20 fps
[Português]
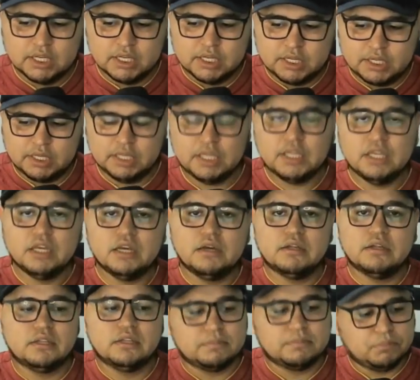e
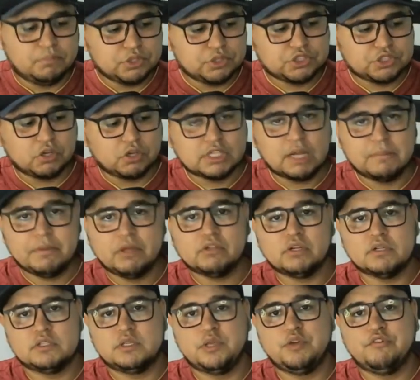puxou também o
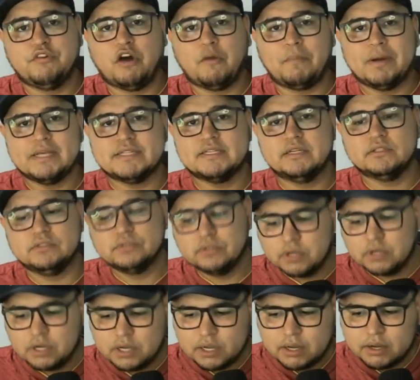nosso rival Paysandu
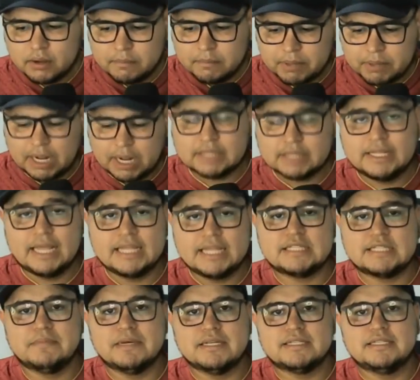para a
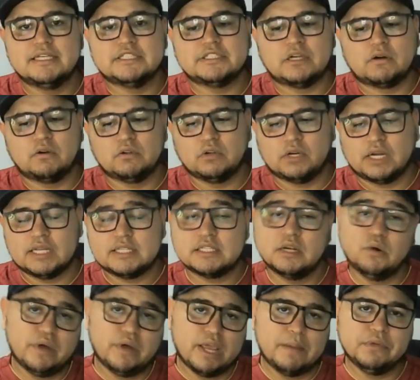16 colocação.
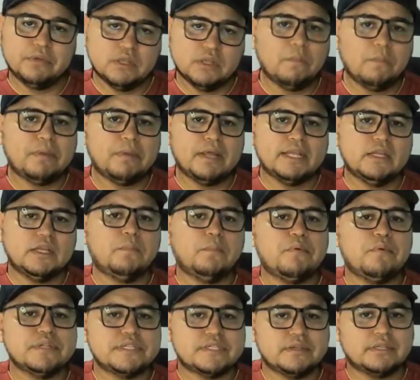O Remo não perdeu
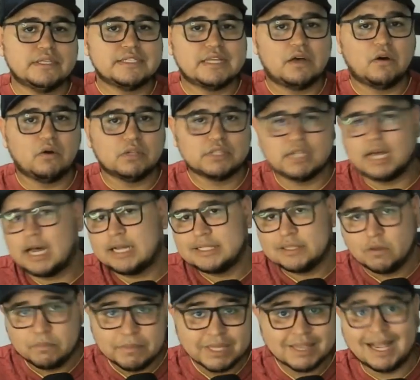posição nessa rodada,
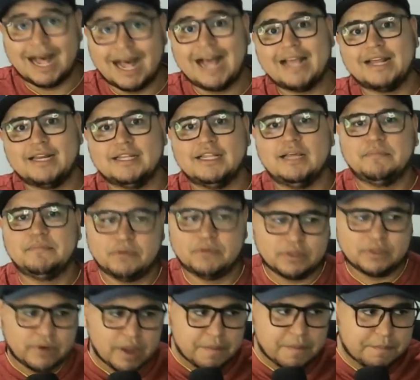um milagre, né? Porque
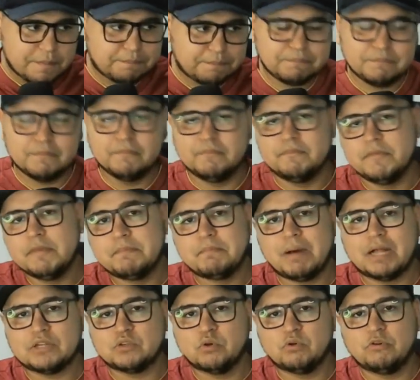o Remo
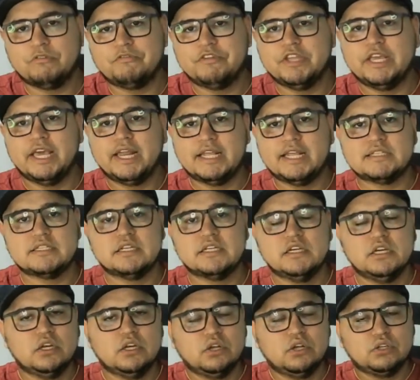empatou com o Figueirense,
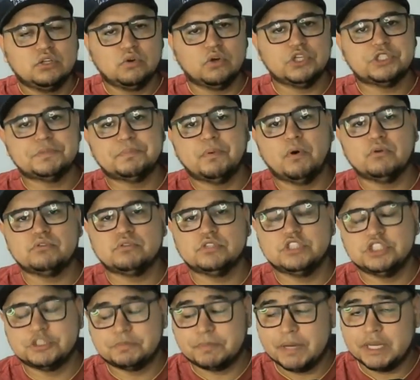dois pontos
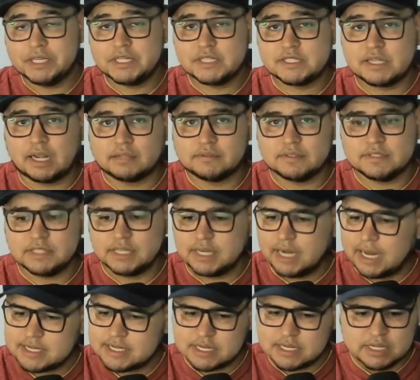desperdiçados em
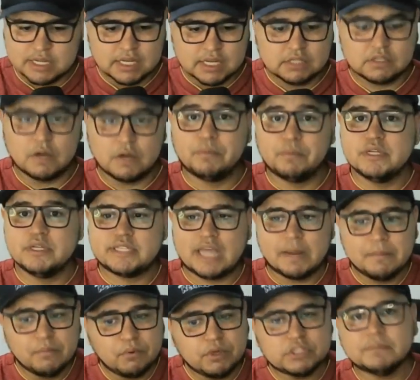casa. Então, por isso que é
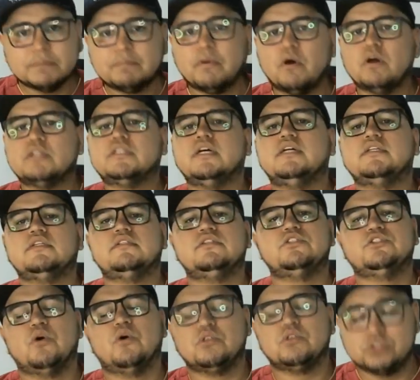muito importante esse
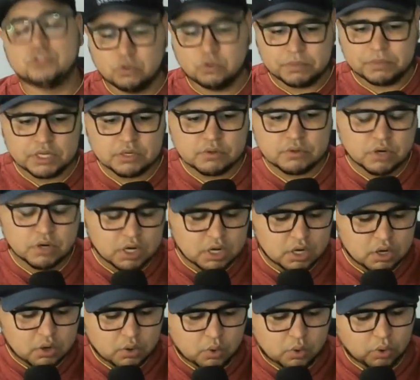jogo de domingo
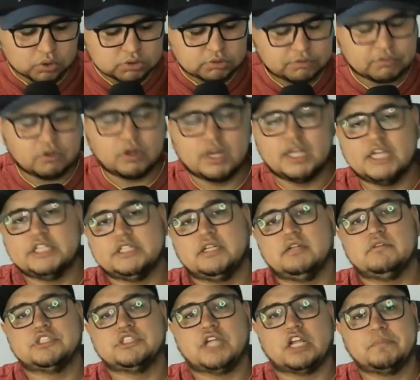contra o Floresta lá
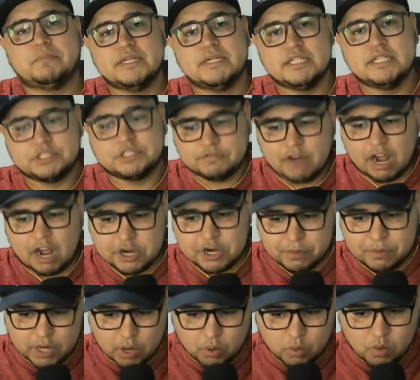no estádio Presidente Vargas,
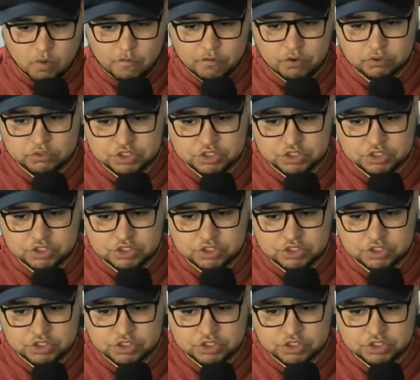porque é um confronto